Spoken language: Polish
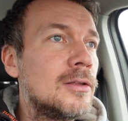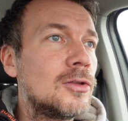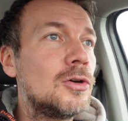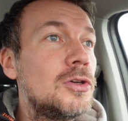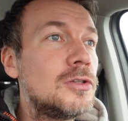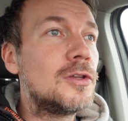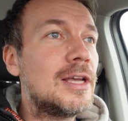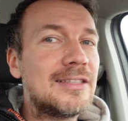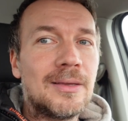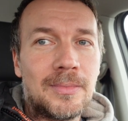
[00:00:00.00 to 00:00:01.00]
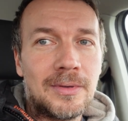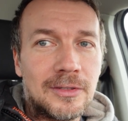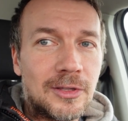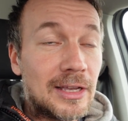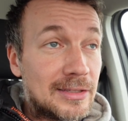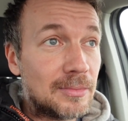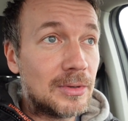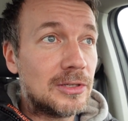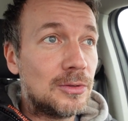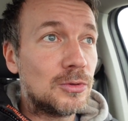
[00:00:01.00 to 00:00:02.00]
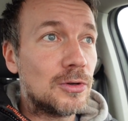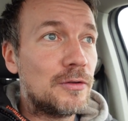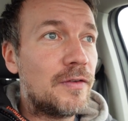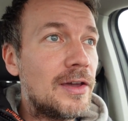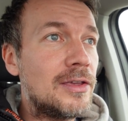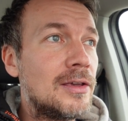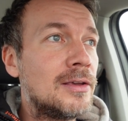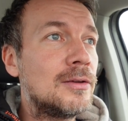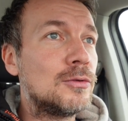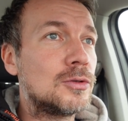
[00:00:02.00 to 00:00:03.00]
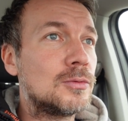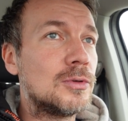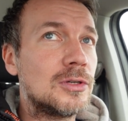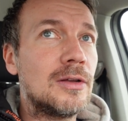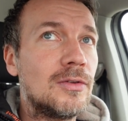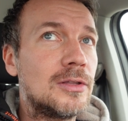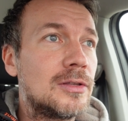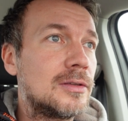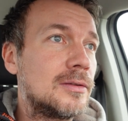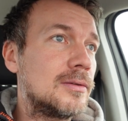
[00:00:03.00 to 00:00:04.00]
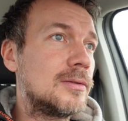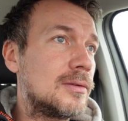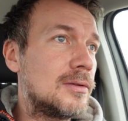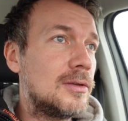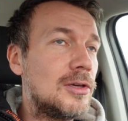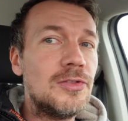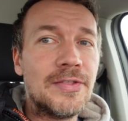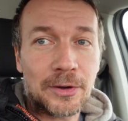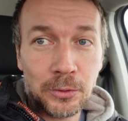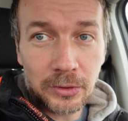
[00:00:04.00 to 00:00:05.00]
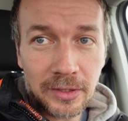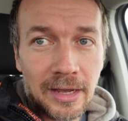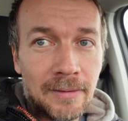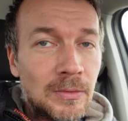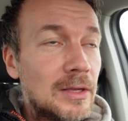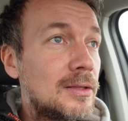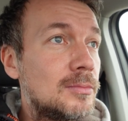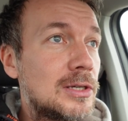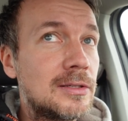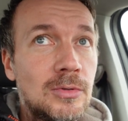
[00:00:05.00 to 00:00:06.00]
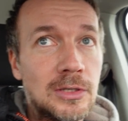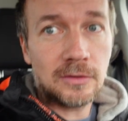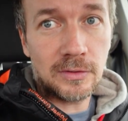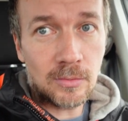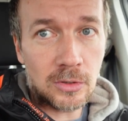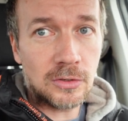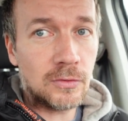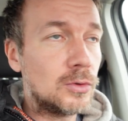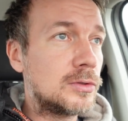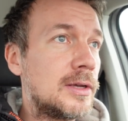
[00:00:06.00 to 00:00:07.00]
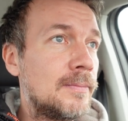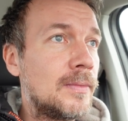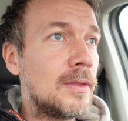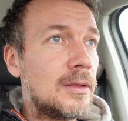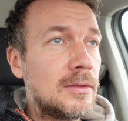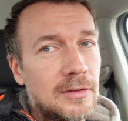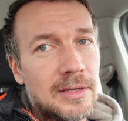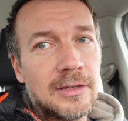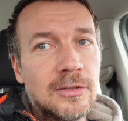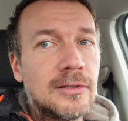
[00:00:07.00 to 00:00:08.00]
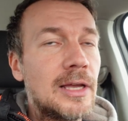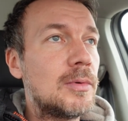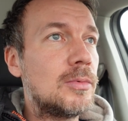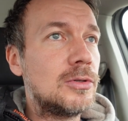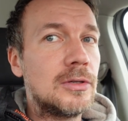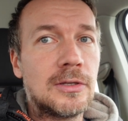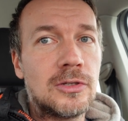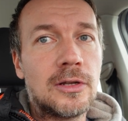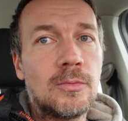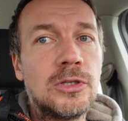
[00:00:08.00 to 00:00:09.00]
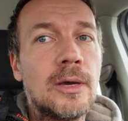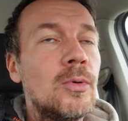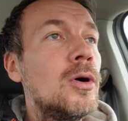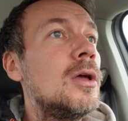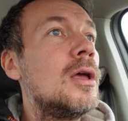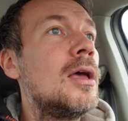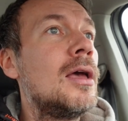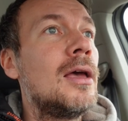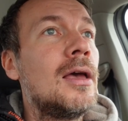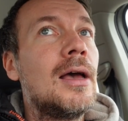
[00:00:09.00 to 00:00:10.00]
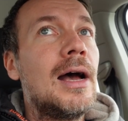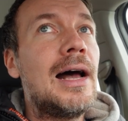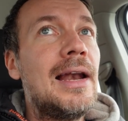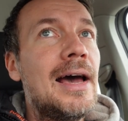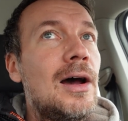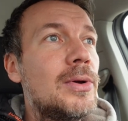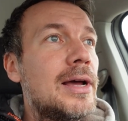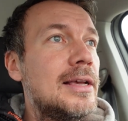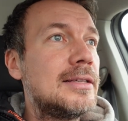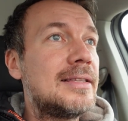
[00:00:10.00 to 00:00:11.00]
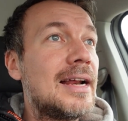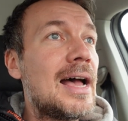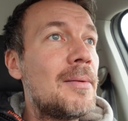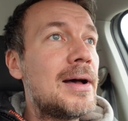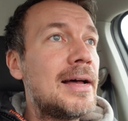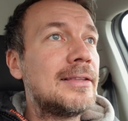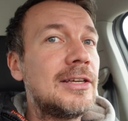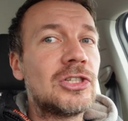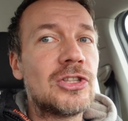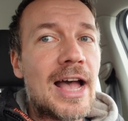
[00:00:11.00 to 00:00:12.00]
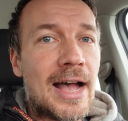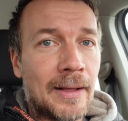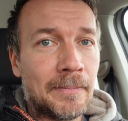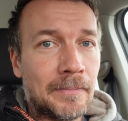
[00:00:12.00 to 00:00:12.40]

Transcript: to i z dojazdem, z dojazdem będzie dużo fajniej, już może nawet inna kurtka. Tymczasem siedzę w samochodzie w kurce. No zaraz ją zdajmy, bo już się zaczyna robić ciepło. Ale aura jest dramatyczna.